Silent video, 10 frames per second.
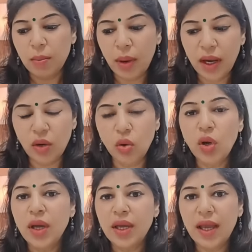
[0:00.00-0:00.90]
मान लो
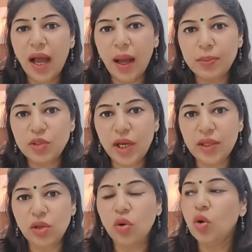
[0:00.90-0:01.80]
कि आप
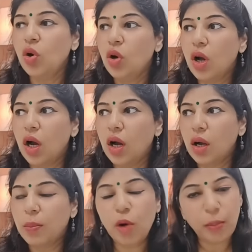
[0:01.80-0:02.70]
चाहते हो
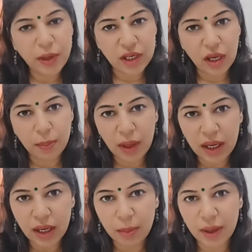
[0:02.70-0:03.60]
प्रॉपर्टी अपना
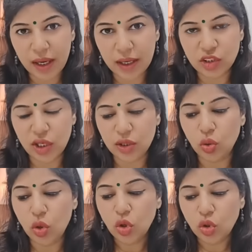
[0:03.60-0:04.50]
घर बनाना चाहते
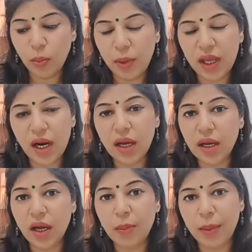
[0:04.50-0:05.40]
हो तो मेरा
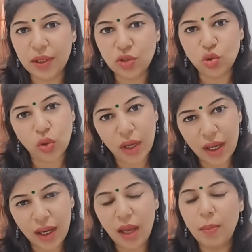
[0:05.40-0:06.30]
घर बन चुका
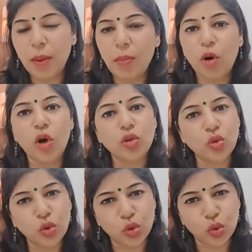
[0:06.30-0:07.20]
है मैं बहुत
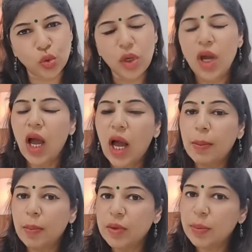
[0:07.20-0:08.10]
खुश हूँ
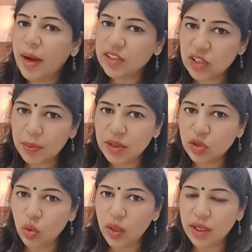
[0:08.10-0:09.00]
आप अपनी भाषा में
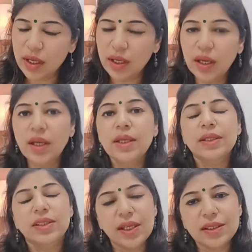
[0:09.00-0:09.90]
इसको लिखेंगे
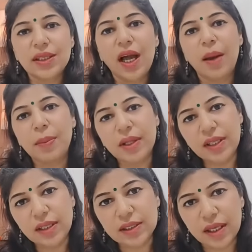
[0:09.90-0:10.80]
जैसे आपके
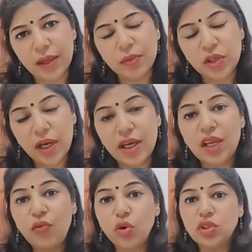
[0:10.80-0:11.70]
दिल से आए यानी
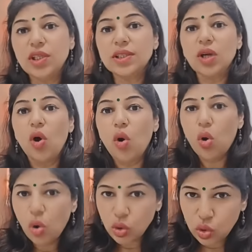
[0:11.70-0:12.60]
कि वो चीज़
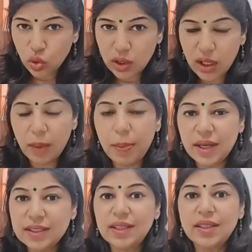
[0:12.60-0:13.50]
हो चुकी है
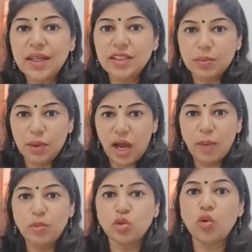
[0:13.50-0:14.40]
प्रेजेंट टेंस में
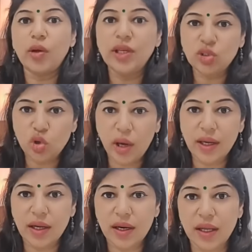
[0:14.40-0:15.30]
आप उसको इन्जॉय
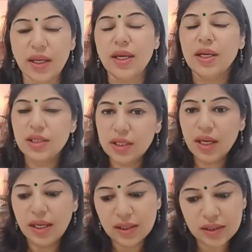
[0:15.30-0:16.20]
कर रहे हैं ठीक
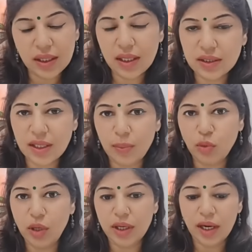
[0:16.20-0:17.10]
है इस तरीके से
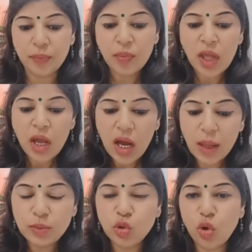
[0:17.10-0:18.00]
आपको लिखना है
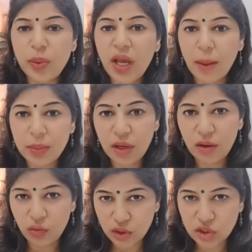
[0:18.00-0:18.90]
अब जो भी आपने
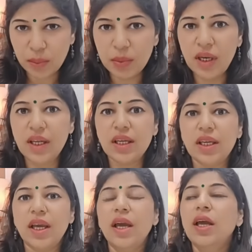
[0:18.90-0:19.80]
विश अपनी
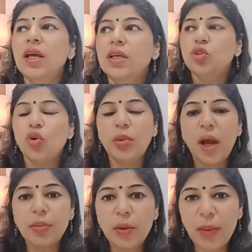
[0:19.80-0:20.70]
लिखी है जो भी
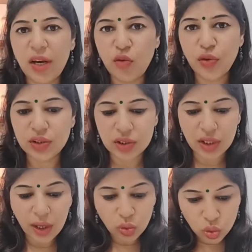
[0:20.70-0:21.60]
आपने मैनिफेस्ट
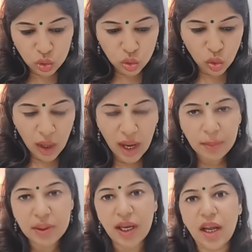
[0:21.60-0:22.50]
किया है उसको
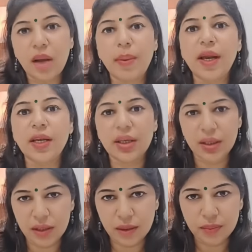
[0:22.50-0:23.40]
आप ग्यारह बार
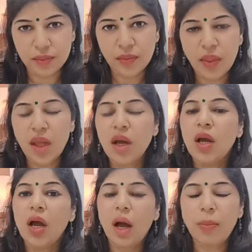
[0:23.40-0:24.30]
लिखेंगे
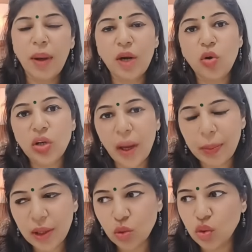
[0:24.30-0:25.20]
अब मान लो कि
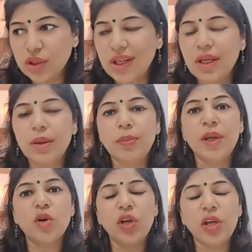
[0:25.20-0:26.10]
आपकी दूसरी
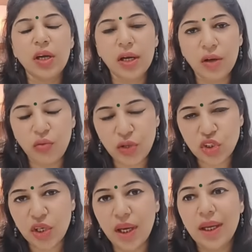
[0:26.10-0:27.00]
भी कोई
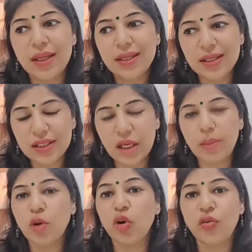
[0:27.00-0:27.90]
विश है तीसरी
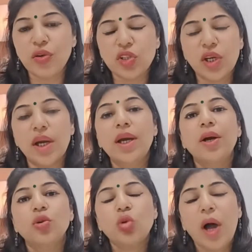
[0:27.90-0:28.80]
भी कोई विश है
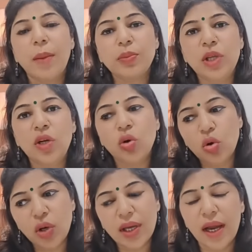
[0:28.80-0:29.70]
तो आप तीनों
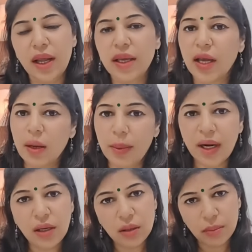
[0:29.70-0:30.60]
को ग्यारह ग्यारह
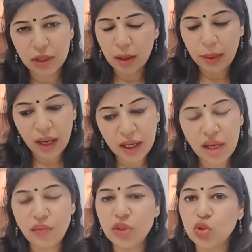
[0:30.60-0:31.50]
बार मतलब हर
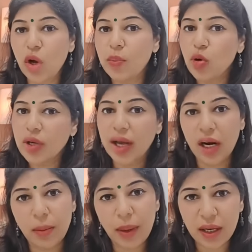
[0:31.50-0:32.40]
एक विश को आपको
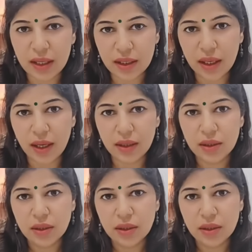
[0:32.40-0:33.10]
ग्यारह बार लिखना है